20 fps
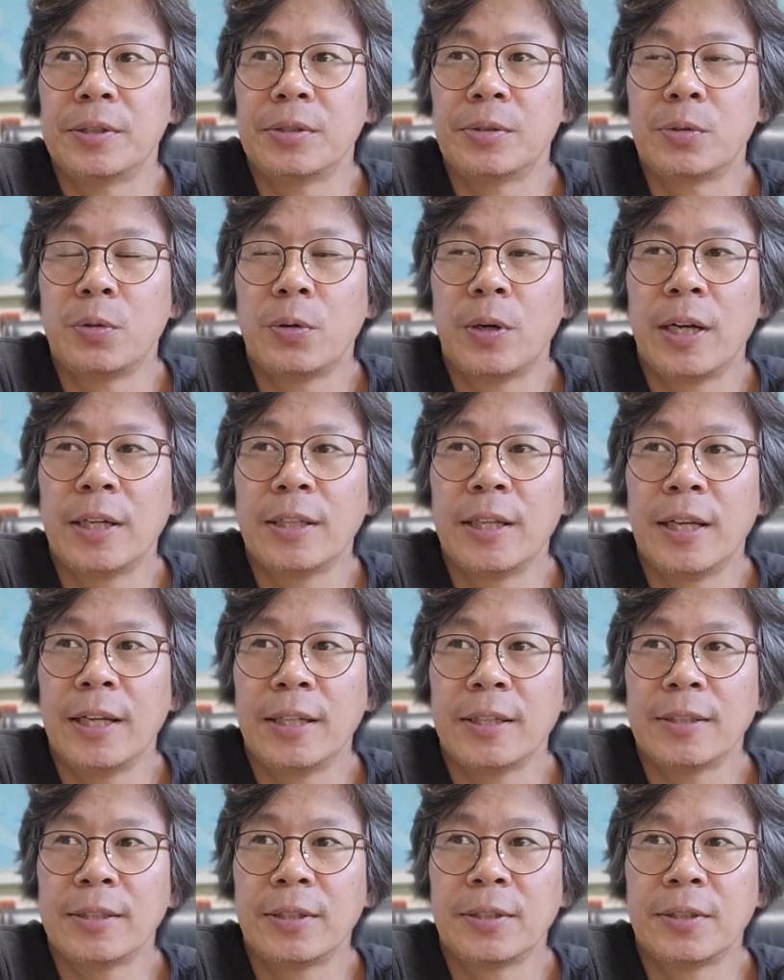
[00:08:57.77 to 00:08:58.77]
또 하나의
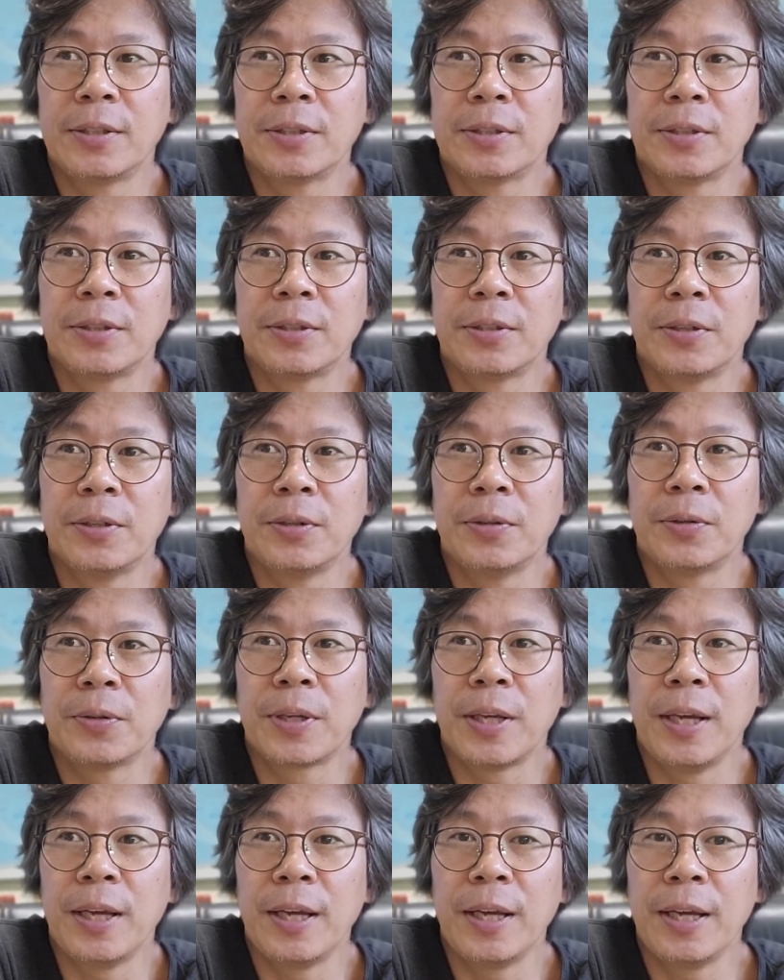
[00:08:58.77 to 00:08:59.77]
그런 어떤 걸로
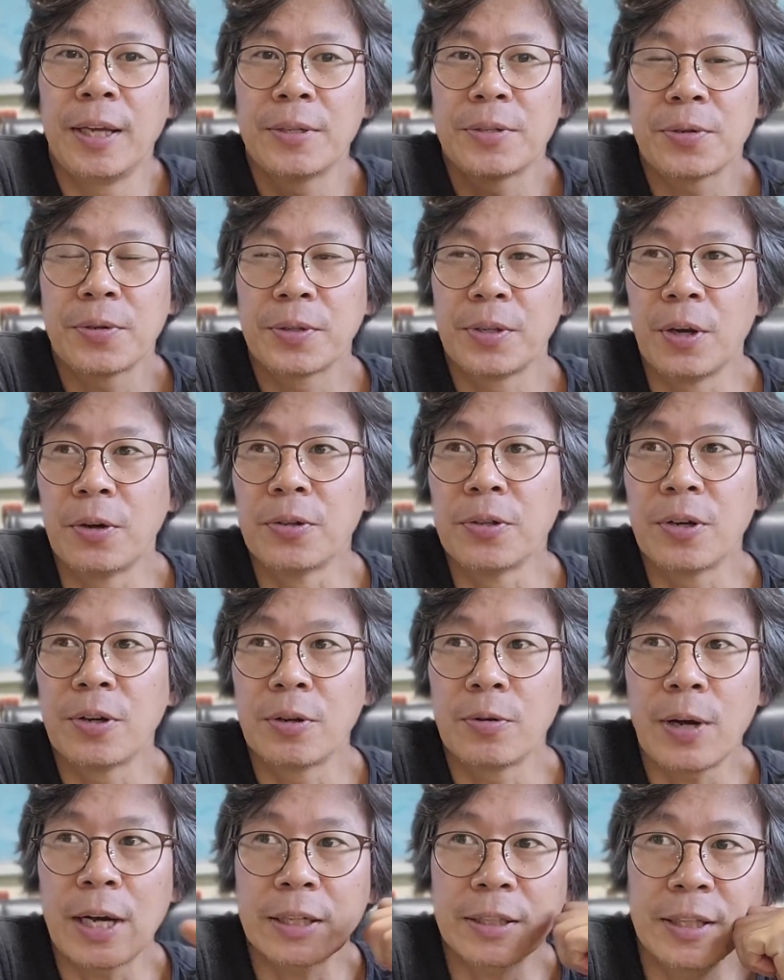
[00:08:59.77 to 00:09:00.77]
계속 영역을
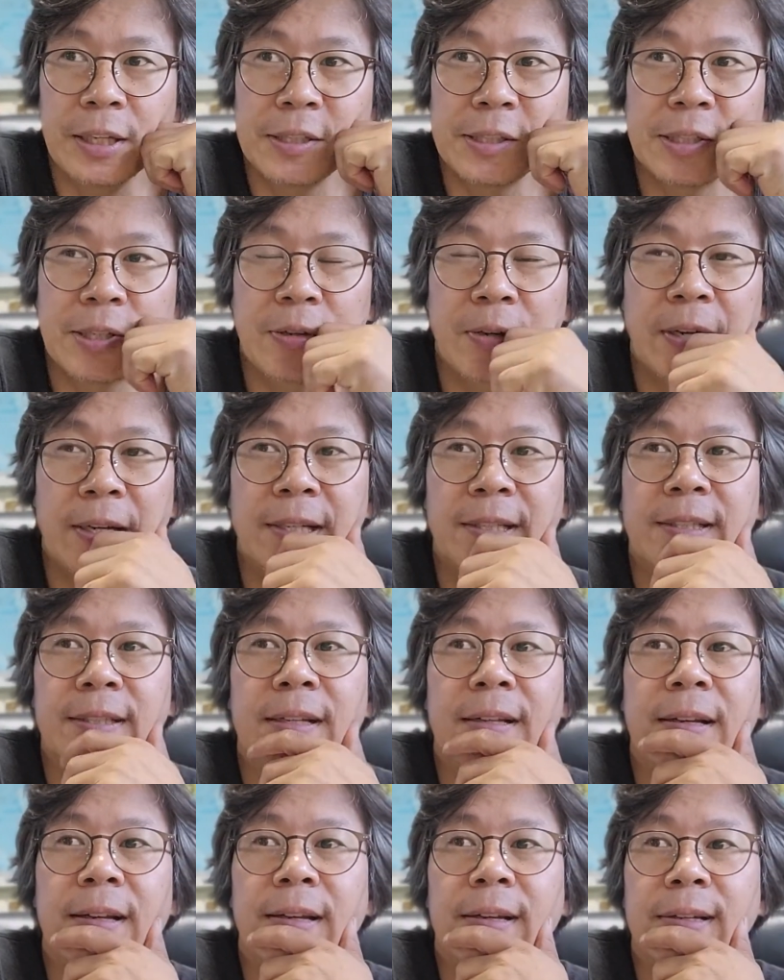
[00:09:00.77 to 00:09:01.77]
확대시켜가는
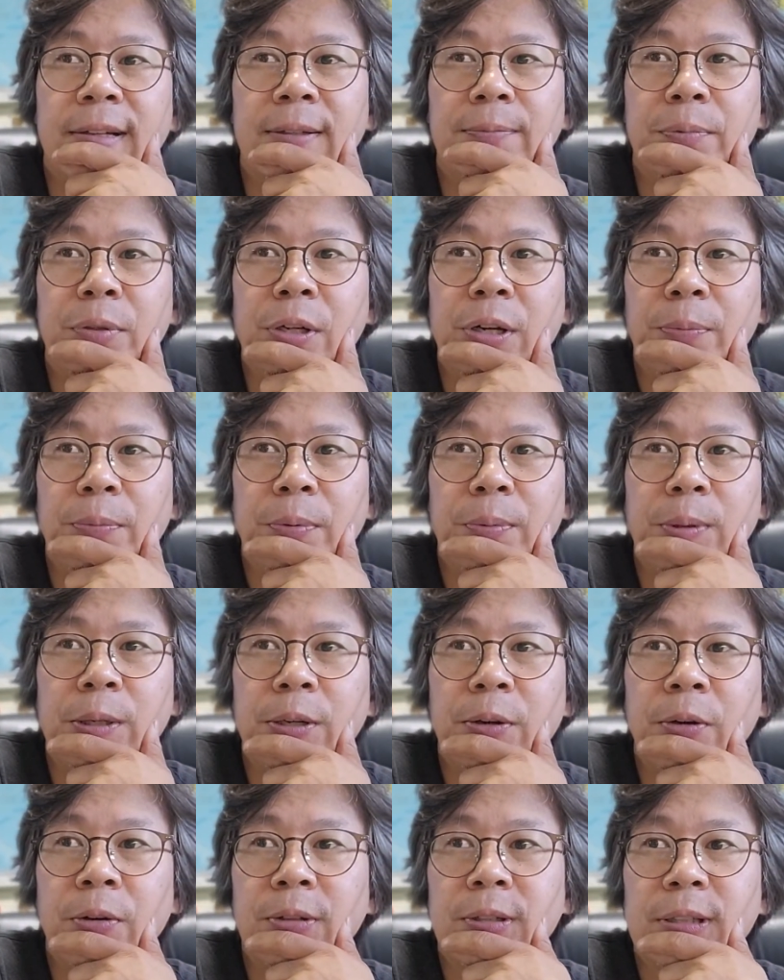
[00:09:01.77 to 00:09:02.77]
그 플랫폼을
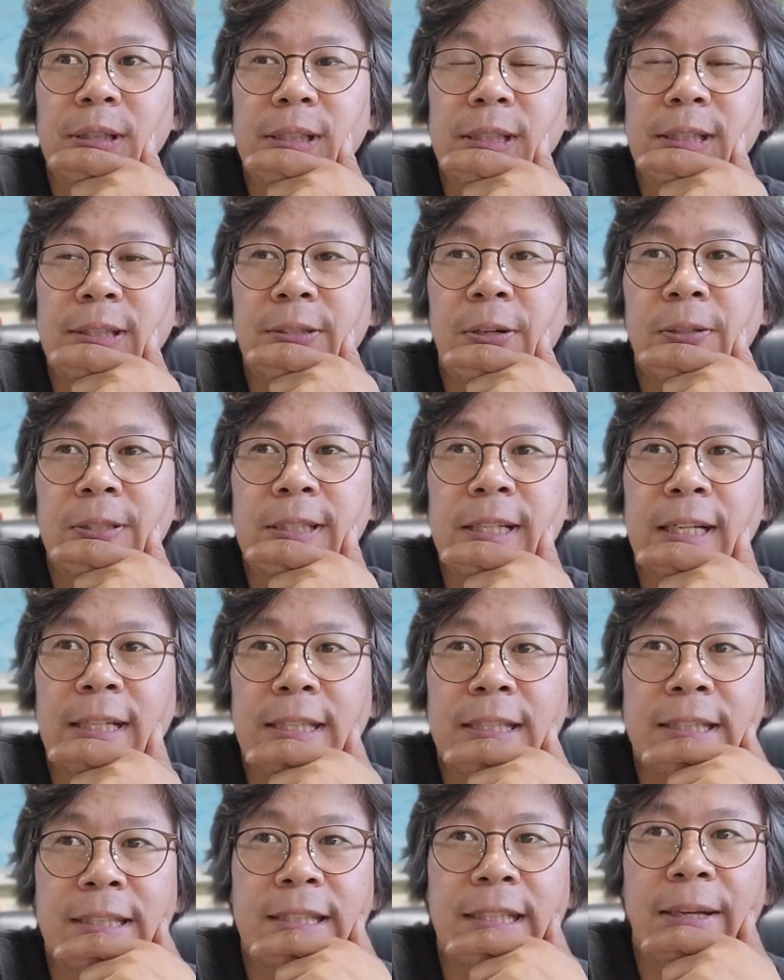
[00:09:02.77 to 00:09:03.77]
성장
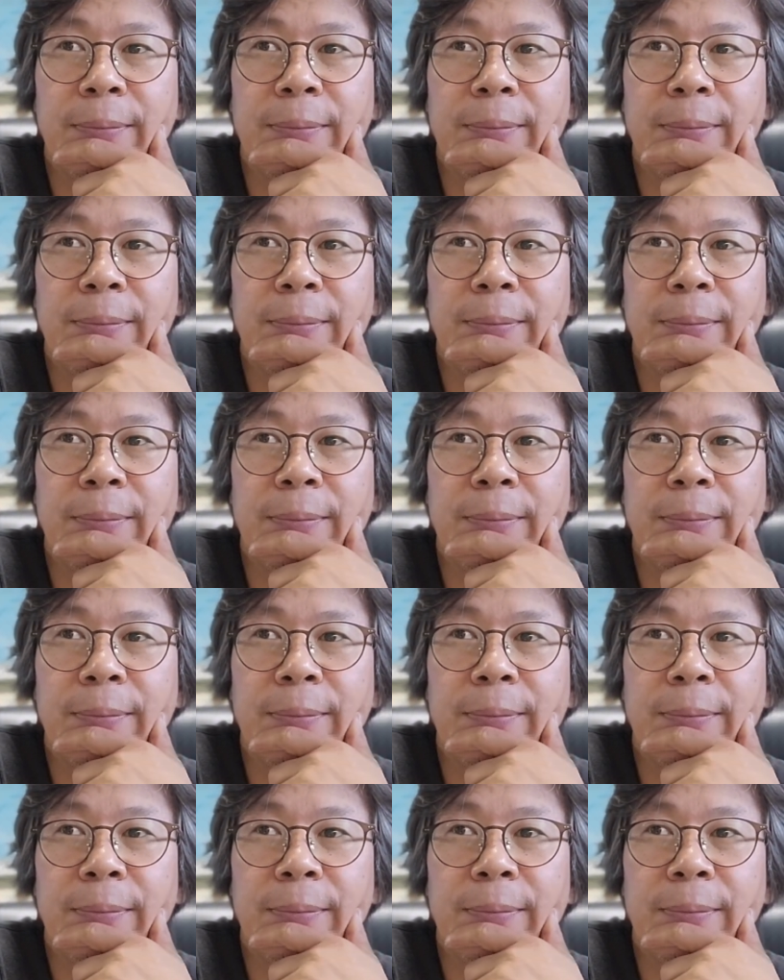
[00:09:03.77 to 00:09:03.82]
크게